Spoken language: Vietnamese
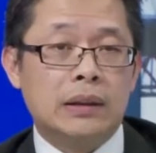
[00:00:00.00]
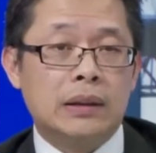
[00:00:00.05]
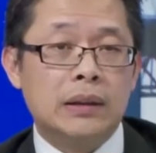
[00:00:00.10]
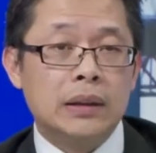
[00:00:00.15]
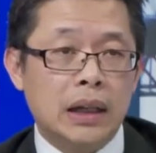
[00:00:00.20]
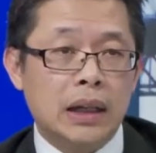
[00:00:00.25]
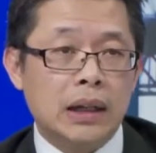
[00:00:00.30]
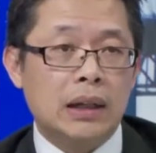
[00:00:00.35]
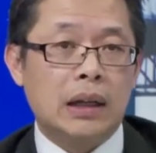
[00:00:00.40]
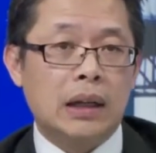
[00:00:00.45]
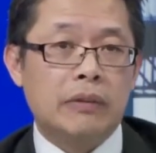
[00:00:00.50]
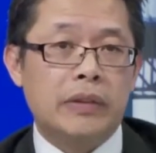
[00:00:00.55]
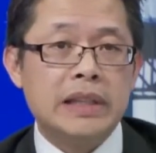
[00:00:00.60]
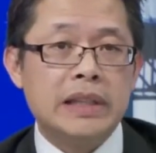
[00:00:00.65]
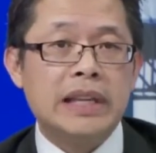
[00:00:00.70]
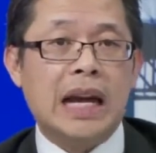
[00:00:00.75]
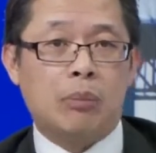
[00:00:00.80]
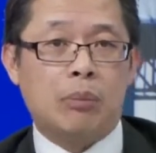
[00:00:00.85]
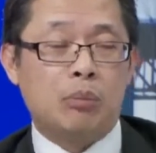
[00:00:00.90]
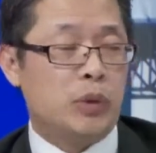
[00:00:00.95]
thì thứ nhất là phải
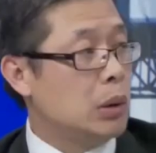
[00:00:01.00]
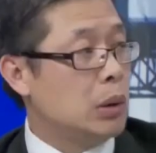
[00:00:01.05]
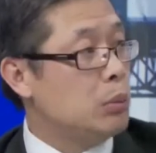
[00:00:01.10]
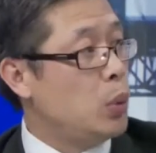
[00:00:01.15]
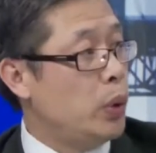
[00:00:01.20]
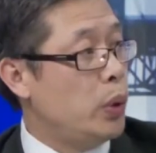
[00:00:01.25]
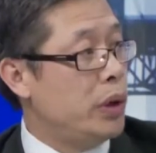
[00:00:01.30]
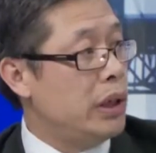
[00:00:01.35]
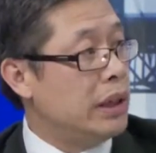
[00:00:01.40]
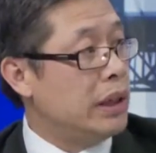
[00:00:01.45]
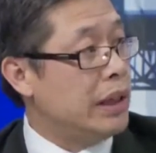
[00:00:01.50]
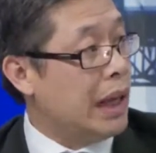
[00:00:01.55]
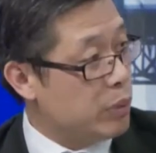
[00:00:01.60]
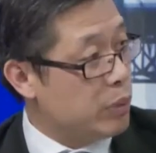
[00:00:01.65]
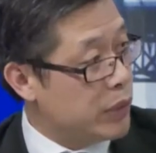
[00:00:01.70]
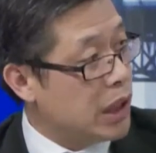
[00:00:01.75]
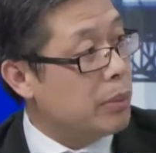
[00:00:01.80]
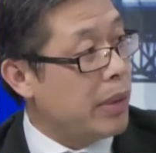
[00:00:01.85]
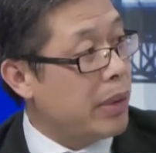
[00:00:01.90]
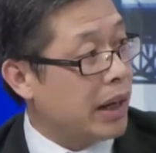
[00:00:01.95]
giảm chất muối
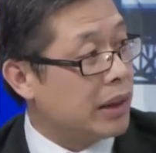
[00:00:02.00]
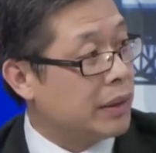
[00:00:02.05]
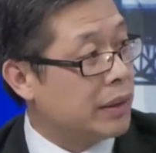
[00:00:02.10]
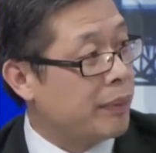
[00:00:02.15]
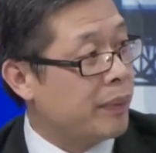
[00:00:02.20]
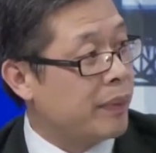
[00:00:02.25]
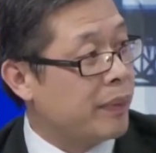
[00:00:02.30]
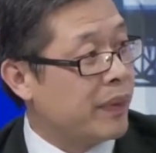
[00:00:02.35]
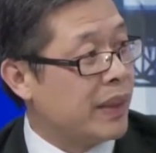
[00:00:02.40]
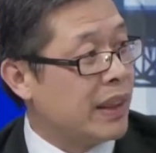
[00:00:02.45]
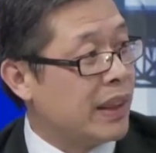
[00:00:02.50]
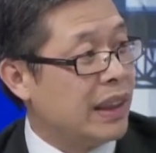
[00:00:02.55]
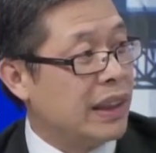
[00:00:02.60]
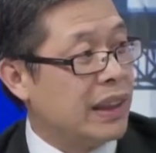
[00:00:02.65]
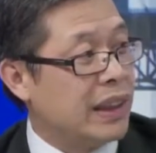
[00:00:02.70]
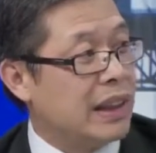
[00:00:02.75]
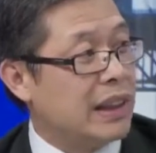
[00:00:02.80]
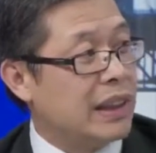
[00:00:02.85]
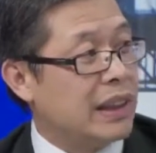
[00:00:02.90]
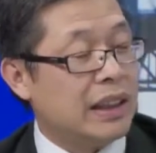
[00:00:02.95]
giảm chất mặn yeah. Dạ.
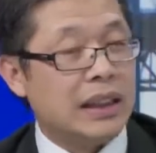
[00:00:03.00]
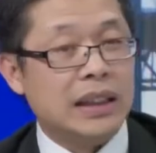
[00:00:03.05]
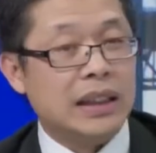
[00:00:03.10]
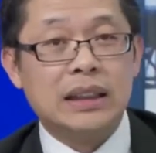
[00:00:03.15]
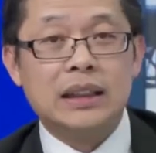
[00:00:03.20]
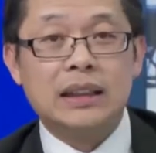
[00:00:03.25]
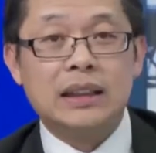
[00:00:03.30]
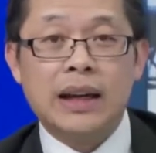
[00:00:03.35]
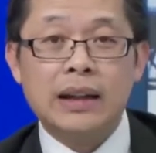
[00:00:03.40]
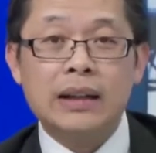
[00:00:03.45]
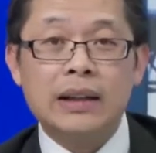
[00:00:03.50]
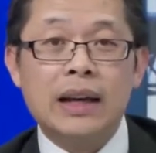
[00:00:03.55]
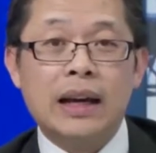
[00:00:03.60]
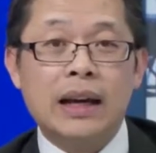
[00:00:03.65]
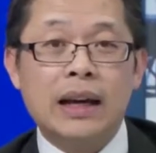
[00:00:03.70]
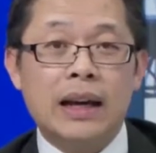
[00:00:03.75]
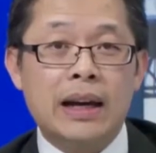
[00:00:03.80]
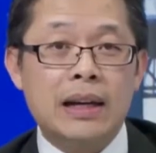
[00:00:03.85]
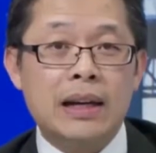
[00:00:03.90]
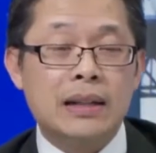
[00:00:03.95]
à, cái thứ
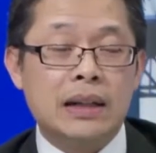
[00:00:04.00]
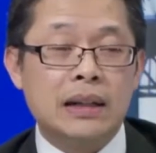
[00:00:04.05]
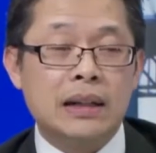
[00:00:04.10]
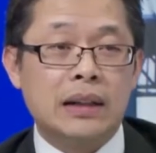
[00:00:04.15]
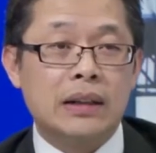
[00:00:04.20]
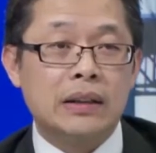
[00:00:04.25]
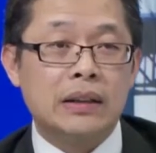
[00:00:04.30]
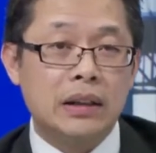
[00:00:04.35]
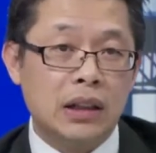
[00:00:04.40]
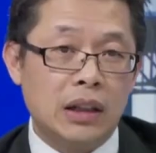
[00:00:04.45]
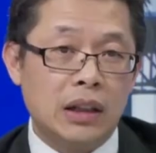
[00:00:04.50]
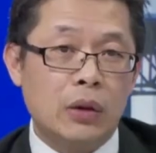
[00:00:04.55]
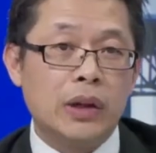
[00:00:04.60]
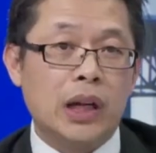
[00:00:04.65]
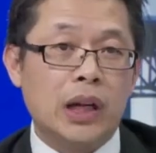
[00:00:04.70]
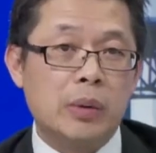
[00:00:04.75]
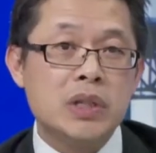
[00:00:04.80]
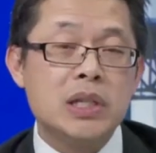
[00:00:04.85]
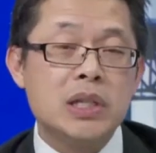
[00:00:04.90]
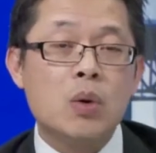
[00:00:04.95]
hai rằng là như là
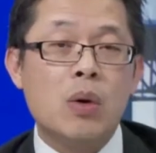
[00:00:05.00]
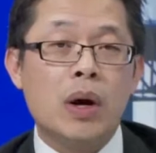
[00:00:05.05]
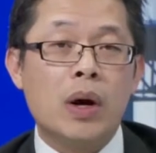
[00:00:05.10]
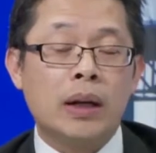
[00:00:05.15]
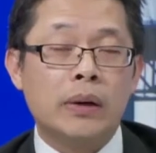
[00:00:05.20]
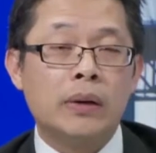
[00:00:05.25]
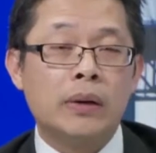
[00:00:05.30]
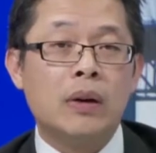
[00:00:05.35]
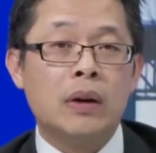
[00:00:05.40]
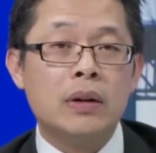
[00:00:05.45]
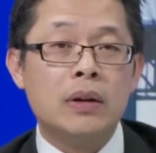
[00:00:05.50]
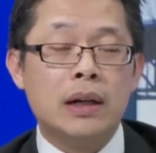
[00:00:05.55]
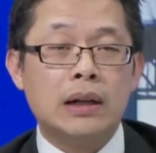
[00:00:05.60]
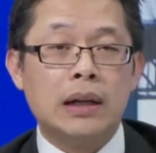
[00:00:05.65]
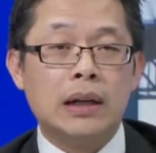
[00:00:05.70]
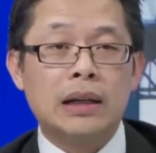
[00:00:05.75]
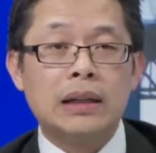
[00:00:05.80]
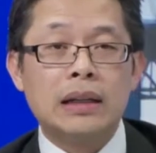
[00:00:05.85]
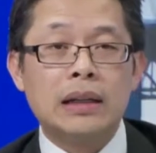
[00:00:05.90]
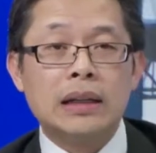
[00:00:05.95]
hồi nãy bác sĩ hoàng có nói
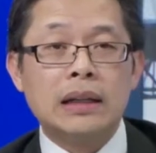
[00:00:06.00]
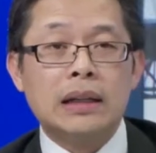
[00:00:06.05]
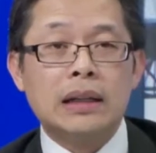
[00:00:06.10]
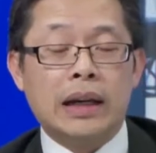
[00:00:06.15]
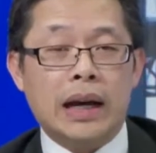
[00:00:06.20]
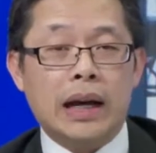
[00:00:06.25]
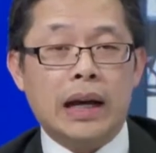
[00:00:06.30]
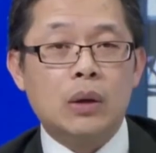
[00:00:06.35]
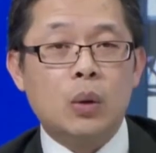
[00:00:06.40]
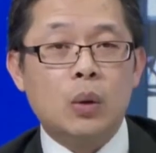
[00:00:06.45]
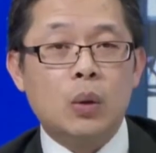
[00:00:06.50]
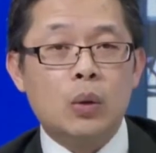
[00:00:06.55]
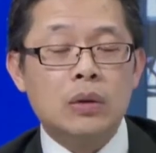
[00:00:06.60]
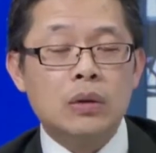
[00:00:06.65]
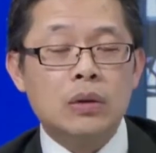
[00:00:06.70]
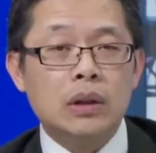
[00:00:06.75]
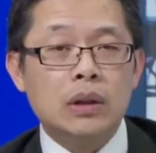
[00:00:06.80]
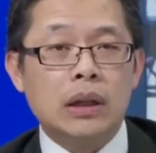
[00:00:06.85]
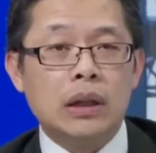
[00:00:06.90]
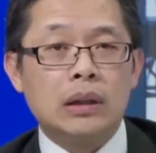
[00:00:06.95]
rằng là ăn
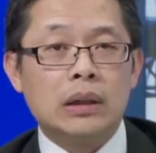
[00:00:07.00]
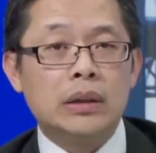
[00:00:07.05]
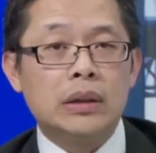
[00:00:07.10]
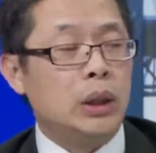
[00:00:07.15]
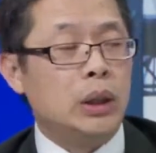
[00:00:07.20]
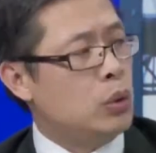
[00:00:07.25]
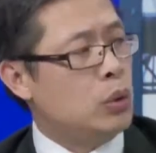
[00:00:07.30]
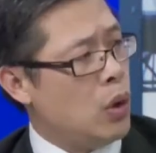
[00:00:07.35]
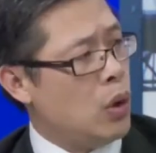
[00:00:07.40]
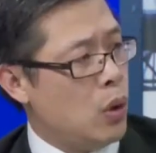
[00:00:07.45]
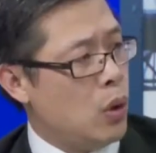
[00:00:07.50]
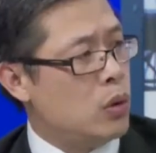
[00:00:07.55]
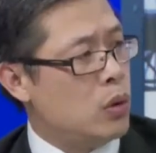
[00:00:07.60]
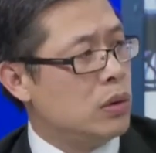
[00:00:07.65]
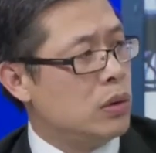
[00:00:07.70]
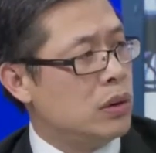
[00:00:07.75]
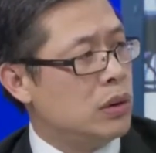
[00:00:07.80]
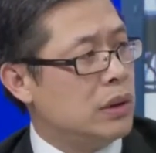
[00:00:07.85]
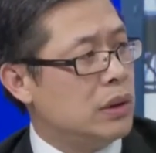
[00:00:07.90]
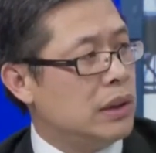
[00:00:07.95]
uống uh, điều độ
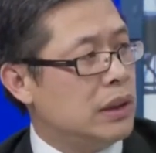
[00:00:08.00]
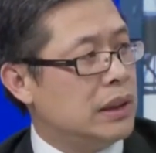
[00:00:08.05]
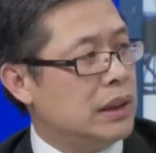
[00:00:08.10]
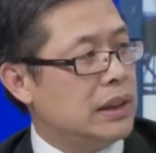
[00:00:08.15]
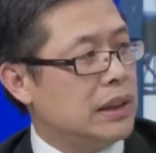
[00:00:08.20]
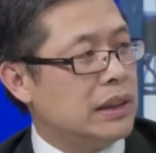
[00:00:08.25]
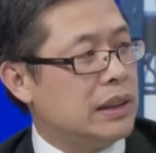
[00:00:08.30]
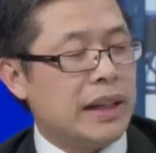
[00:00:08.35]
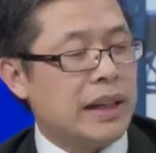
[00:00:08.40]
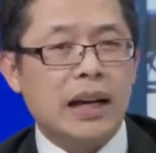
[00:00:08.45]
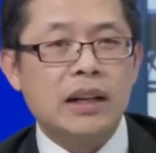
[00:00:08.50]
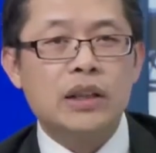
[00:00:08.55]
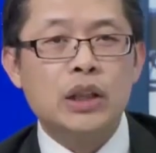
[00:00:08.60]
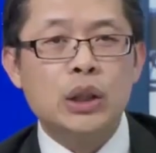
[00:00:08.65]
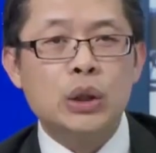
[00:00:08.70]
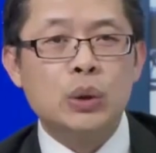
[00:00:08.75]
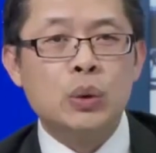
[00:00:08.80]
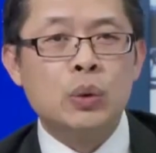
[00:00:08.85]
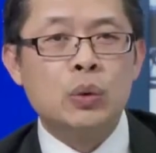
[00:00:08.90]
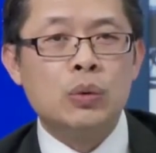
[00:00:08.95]
à, ăn
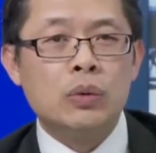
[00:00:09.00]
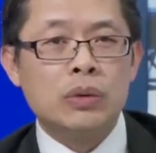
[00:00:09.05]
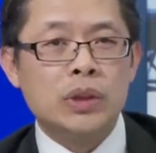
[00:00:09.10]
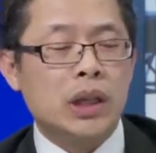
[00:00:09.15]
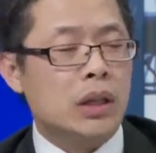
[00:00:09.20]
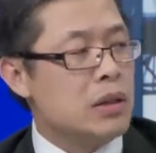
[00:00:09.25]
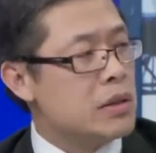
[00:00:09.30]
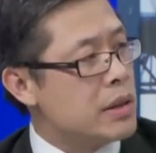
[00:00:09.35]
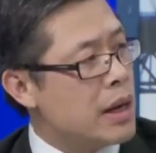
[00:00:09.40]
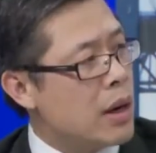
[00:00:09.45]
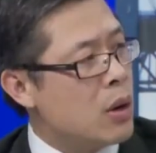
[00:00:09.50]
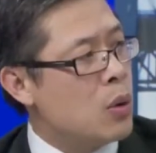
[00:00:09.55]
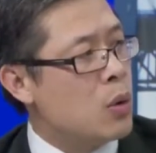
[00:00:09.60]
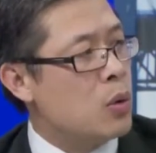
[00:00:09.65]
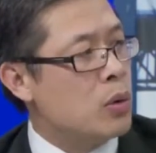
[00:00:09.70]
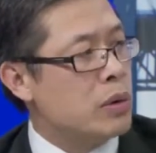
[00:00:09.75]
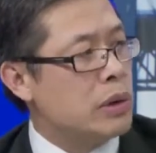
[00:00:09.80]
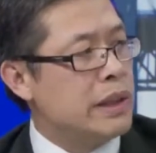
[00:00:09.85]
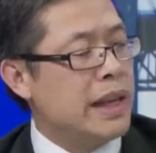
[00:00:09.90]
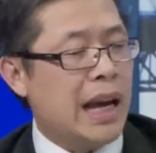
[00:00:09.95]
nhiều chất
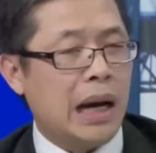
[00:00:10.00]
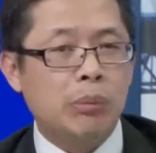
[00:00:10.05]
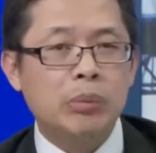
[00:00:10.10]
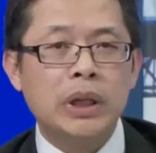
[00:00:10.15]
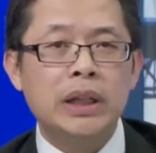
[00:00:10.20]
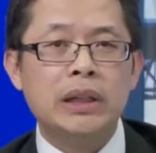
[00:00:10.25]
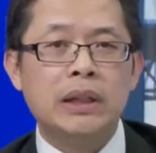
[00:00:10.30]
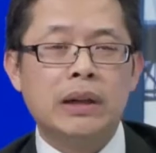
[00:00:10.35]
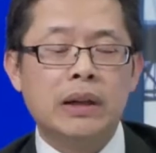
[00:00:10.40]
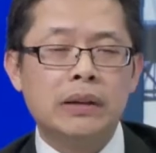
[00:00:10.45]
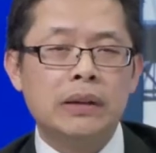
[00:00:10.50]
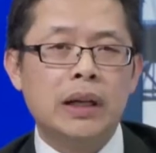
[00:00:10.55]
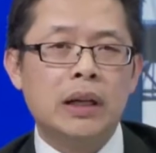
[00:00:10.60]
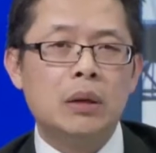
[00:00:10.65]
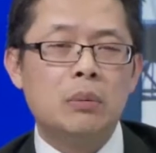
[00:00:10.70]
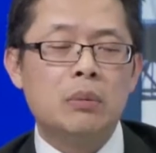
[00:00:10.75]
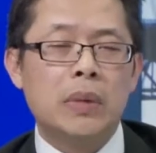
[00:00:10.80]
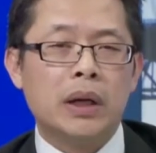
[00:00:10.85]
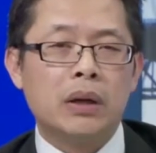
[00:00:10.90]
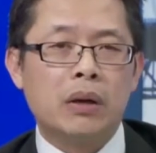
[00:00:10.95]
rau giảm đi những cái
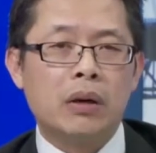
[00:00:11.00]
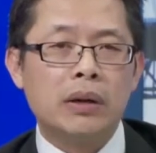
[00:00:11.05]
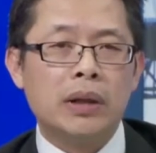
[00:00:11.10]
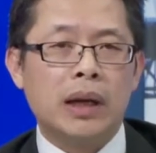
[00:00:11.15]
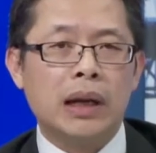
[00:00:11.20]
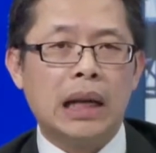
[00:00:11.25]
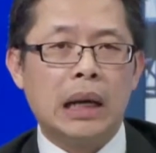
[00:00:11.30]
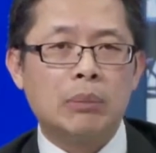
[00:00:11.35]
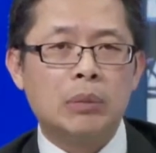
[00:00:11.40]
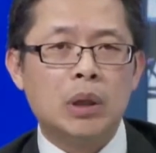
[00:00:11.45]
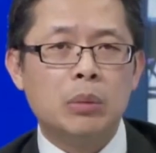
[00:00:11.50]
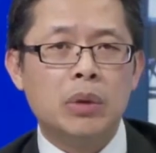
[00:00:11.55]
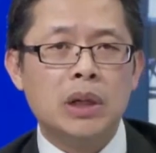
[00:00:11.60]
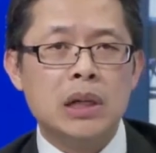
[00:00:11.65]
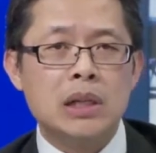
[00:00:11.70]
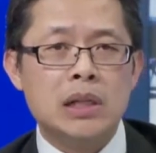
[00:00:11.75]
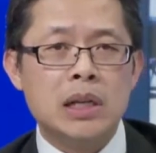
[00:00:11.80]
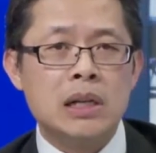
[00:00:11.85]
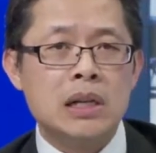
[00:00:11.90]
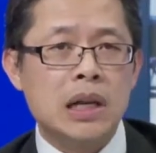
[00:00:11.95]
chất mà nó có thể làm cho
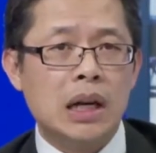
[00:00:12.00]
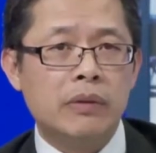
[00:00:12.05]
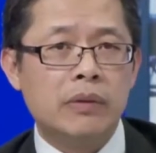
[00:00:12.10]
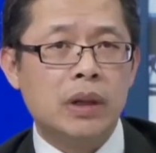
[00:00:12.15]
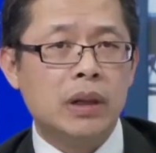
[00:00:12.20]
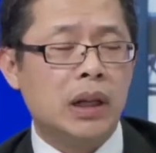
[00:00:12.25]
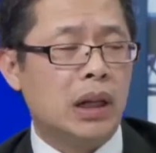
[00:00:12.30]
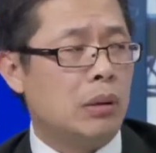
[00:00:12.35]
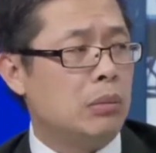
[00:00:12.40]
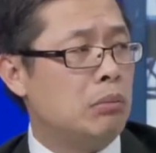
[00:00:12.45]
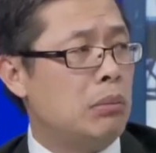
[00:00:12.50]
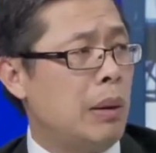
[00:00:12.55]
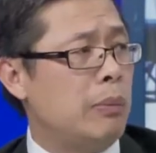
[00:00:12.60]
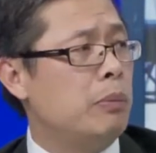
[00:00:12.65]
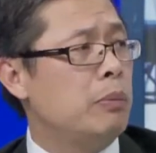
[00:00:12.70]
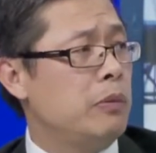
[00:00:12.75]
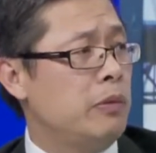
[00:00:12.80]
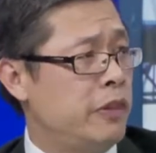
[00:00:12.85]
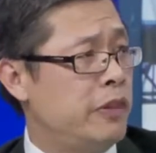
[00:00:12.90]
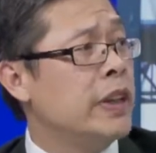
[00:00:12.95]
mình sinh ra vấn đề
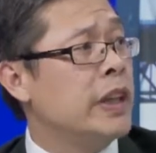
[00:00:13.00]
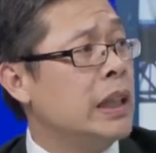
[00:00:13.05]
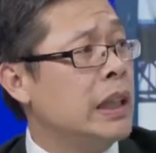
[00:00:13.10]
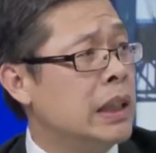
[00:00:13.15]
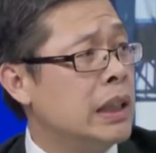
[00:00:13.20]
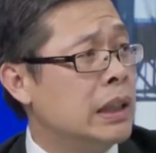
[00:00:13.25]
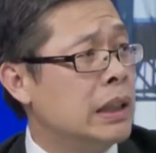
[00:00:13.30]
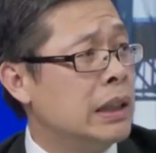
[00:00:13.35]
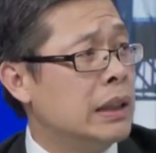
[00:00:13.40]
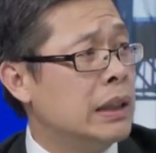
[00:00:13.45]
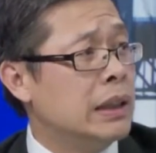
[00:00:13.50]
mập phì